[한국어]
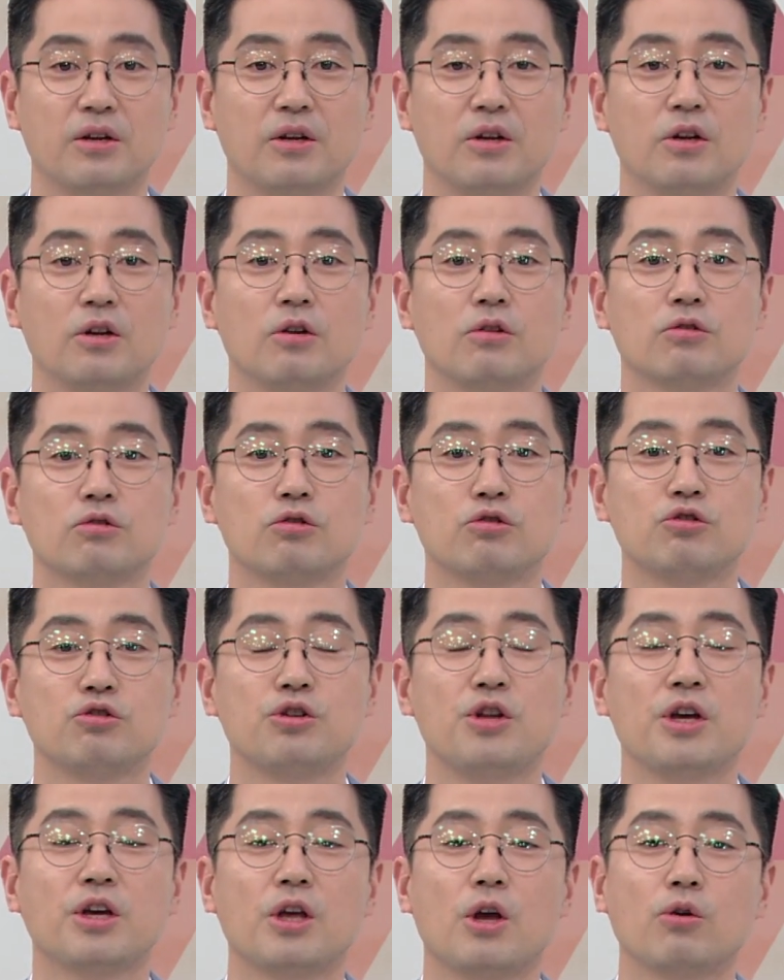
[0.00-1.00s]
음.
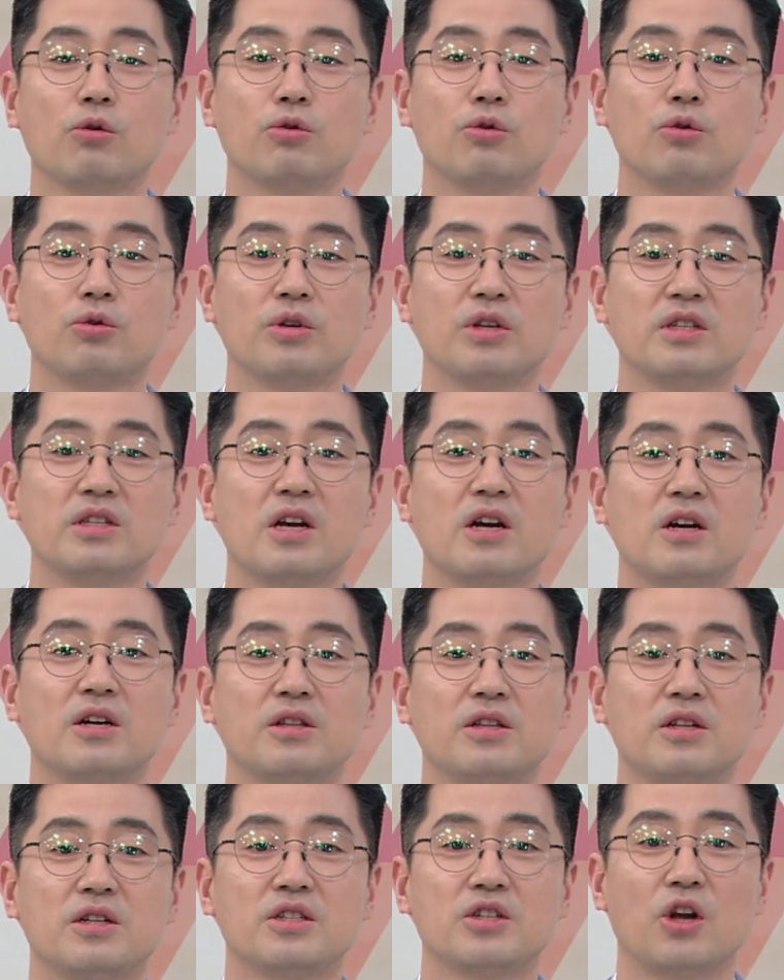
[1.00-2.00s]
수술의 경우
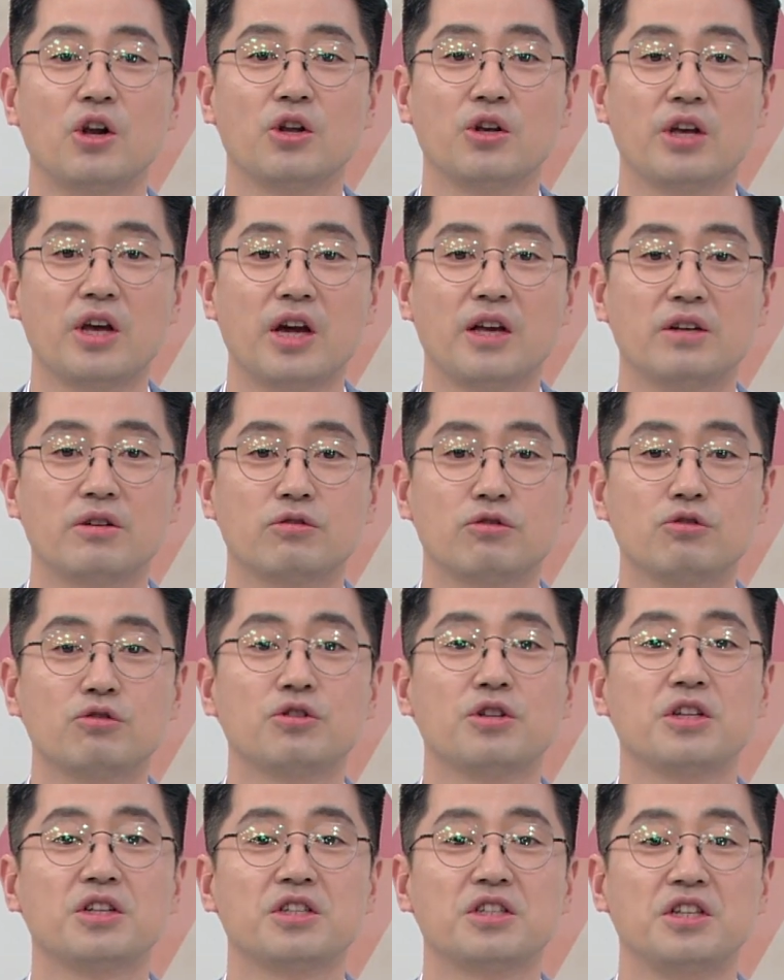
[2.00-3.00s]
이상근을 절개하는
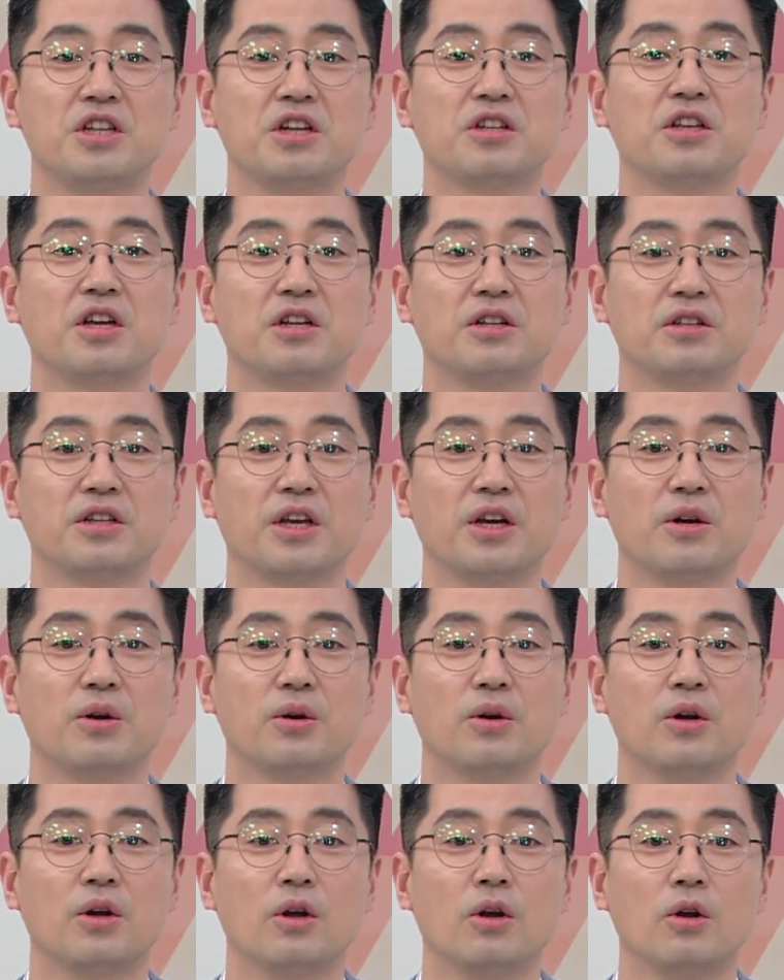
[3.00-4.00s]
수술이 진행되는데요.
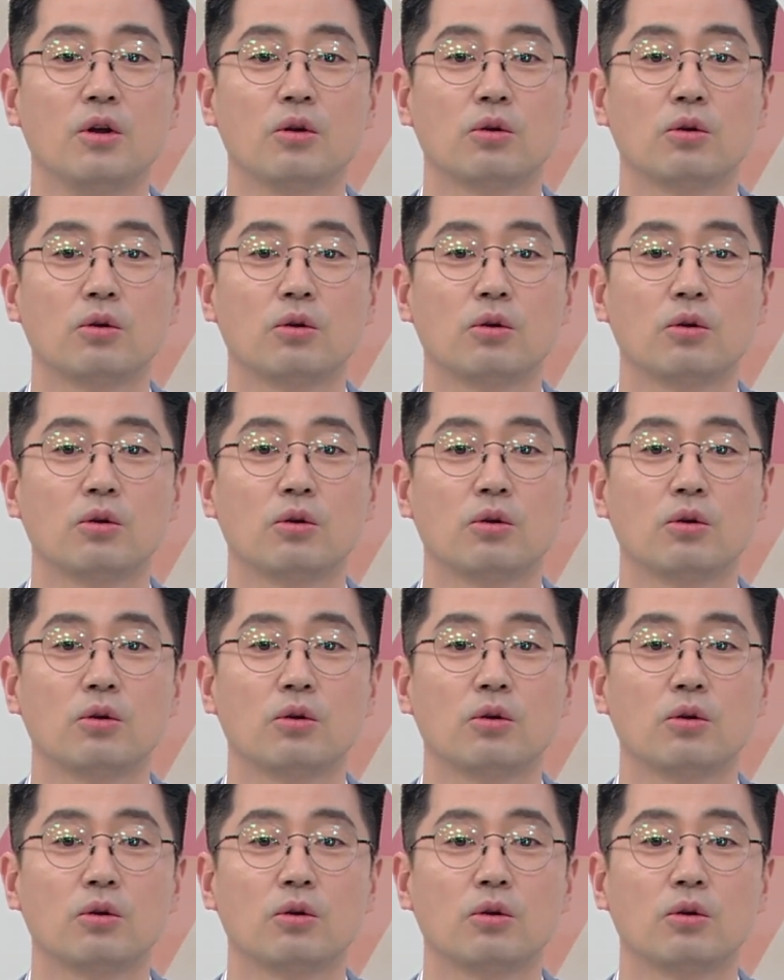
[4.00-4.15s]
네.